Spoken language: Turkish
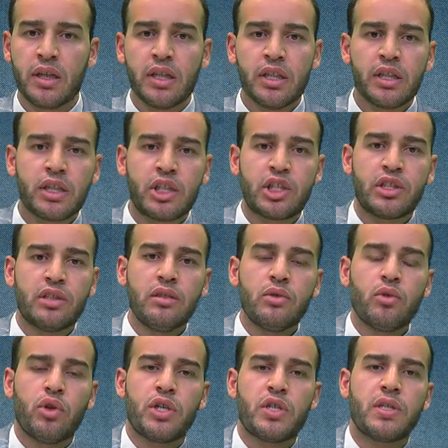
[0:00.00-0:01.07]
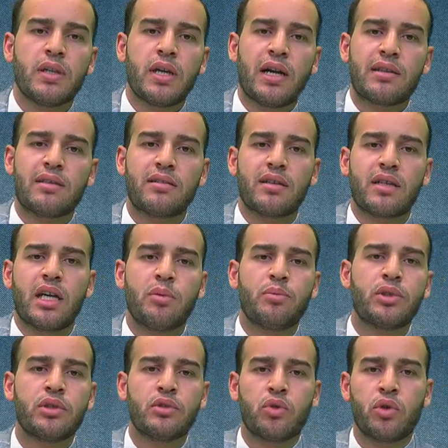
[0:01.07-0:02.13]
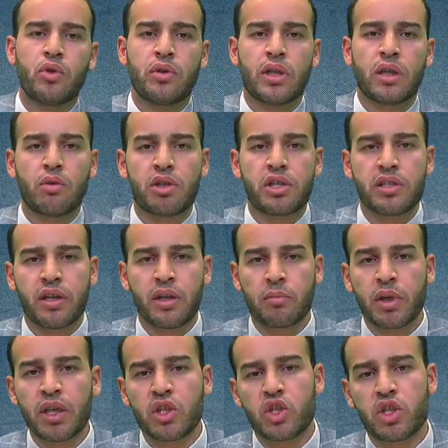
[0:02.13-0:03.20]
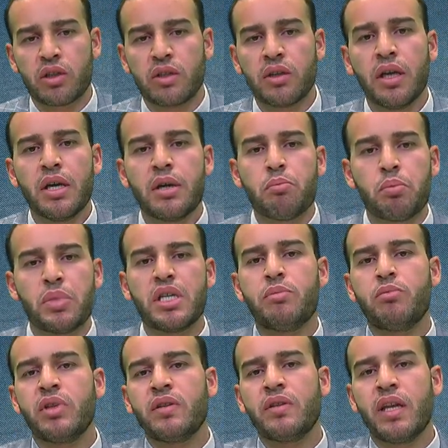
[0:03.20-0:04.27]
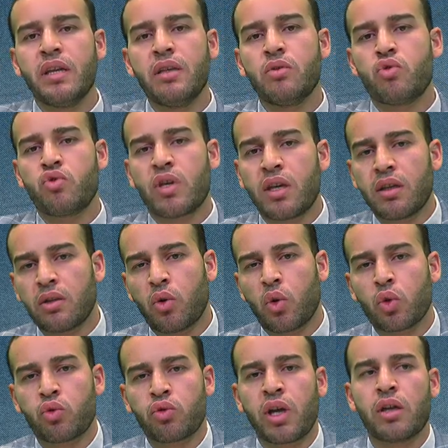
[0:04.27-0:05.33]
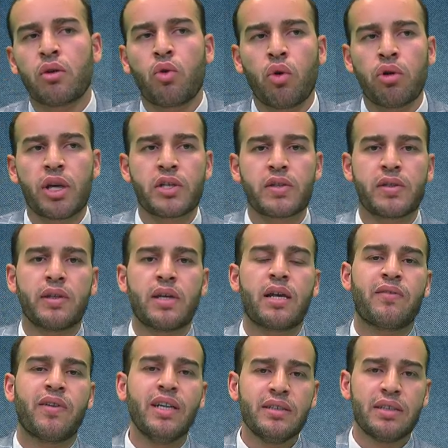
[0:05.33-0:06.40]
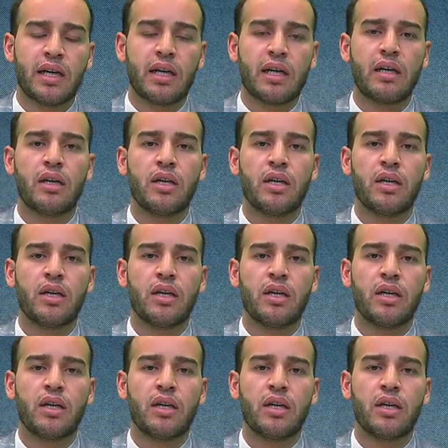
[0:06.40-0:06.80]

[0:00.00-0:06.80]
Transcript: Kışın güneşin altında kapının önünde güneşlenmek için bir minderin üzerinde oturan o yaşlılar var ya